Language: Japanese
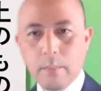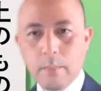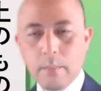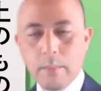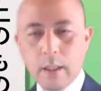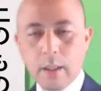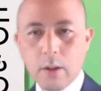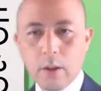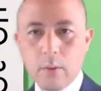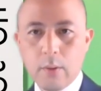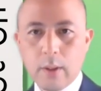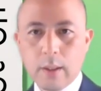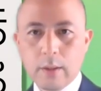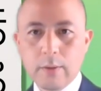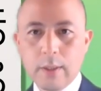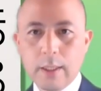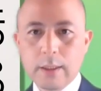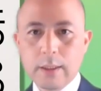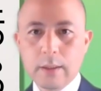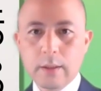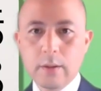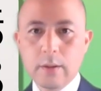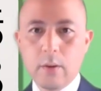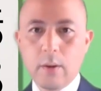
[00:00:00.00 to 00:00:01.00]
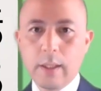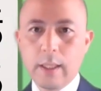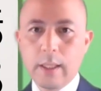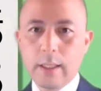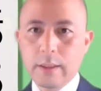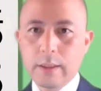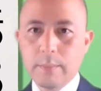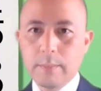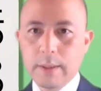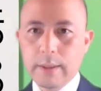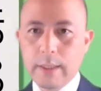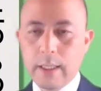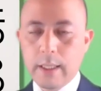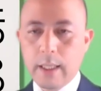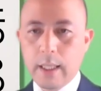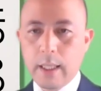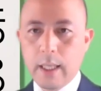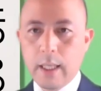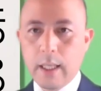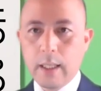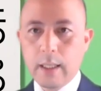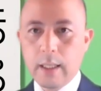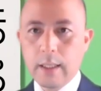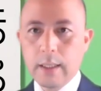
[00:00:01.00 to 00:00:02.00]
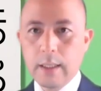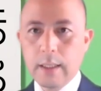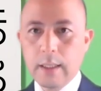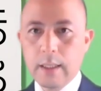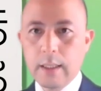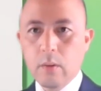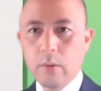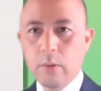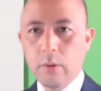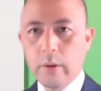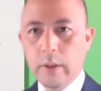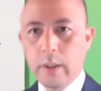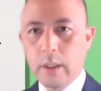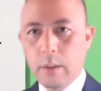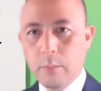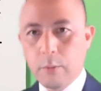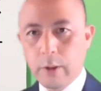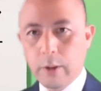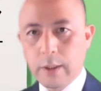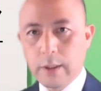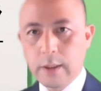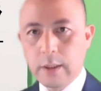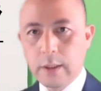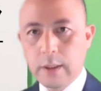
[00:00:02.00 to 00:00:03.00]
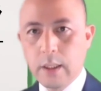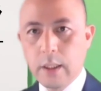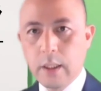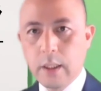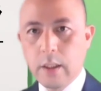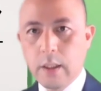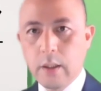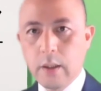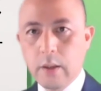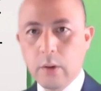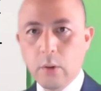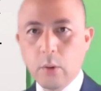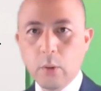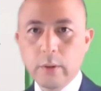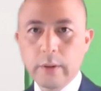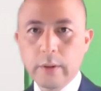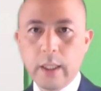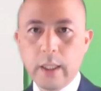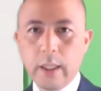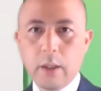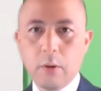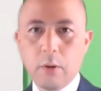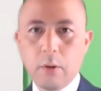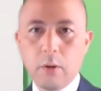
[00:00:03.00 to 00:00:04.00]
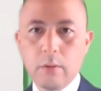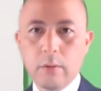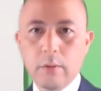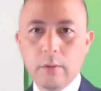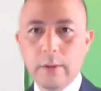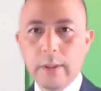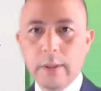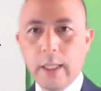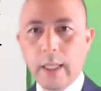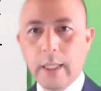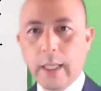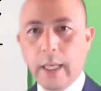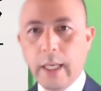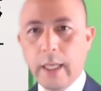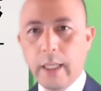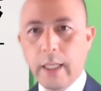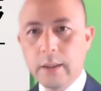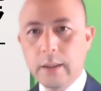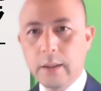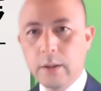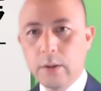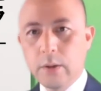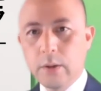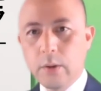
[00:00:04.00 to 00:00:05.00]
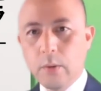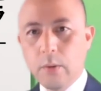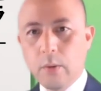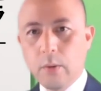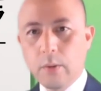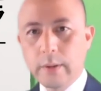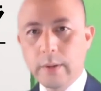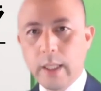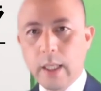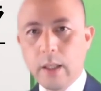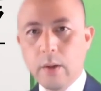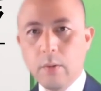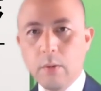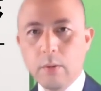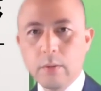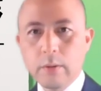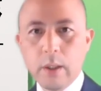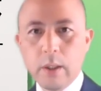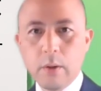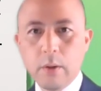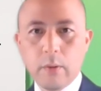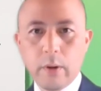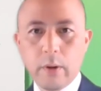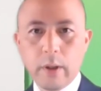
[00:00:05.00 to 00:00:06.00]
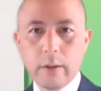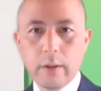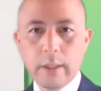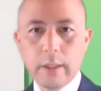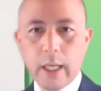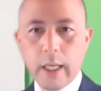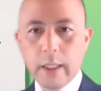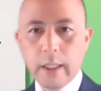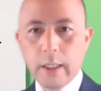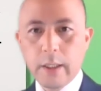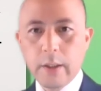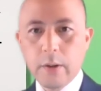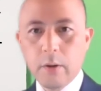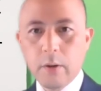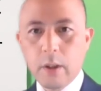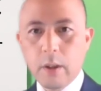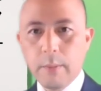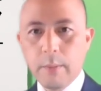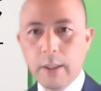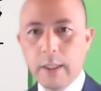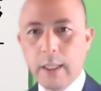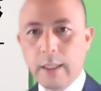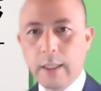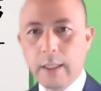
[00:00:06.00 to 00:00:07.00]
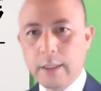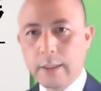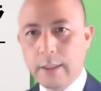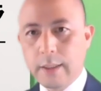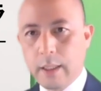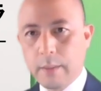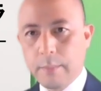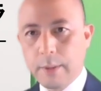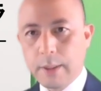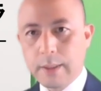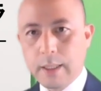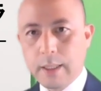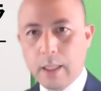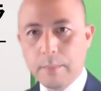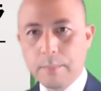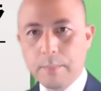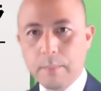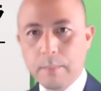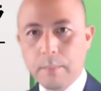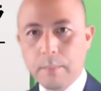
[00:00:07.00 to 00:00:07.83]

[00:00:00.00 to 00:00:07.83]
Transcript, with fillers: で、今日は詳しくお話ししませんが、この稲森氏、京セラを売上1兆5000億円を超える大企業にまで立ち上げました。